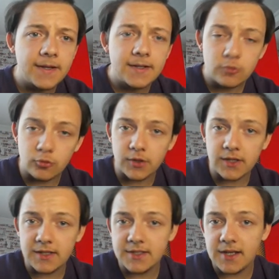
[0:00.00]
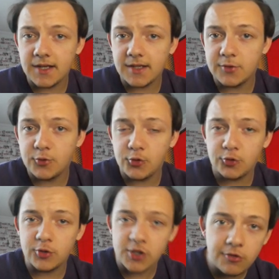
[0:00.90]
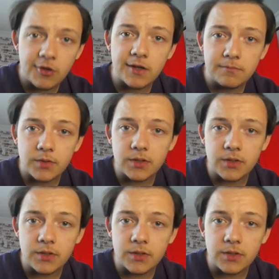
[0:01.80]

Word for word: Sonuna kadar izleyen herkese çok çok teşekkür ederim.